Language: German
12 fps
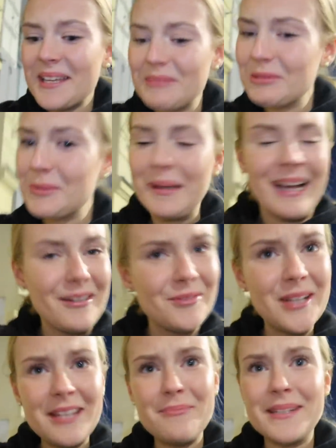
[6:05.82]
Ich muss mich gerade
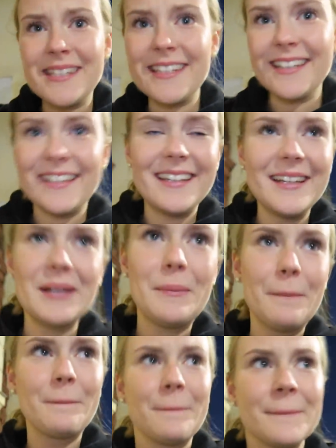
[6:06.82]
wirklich ein bisschen
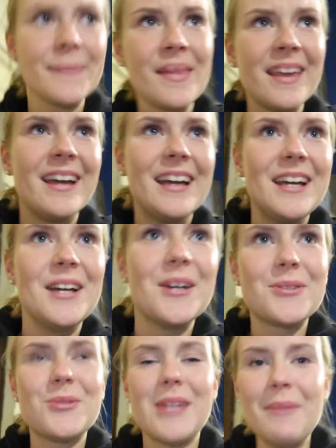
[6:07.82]
ähm,
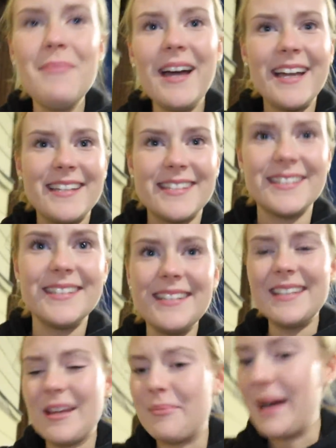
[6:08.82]
zusammenreißen
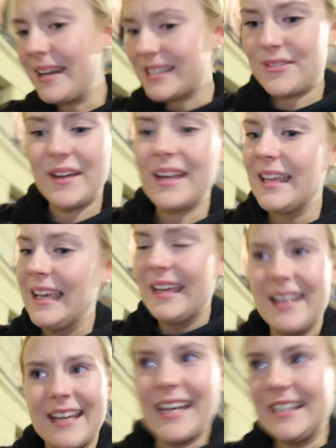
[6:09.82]
in der Bahn. Das war
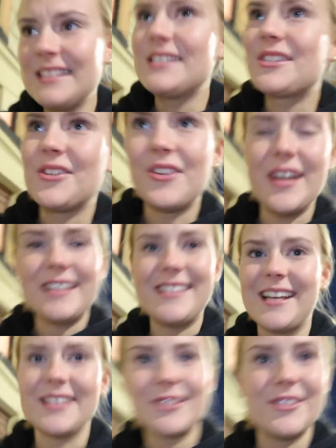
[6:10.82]
ganz
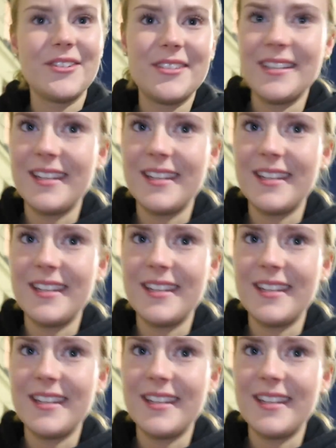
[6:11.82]
crazy. Also, äh,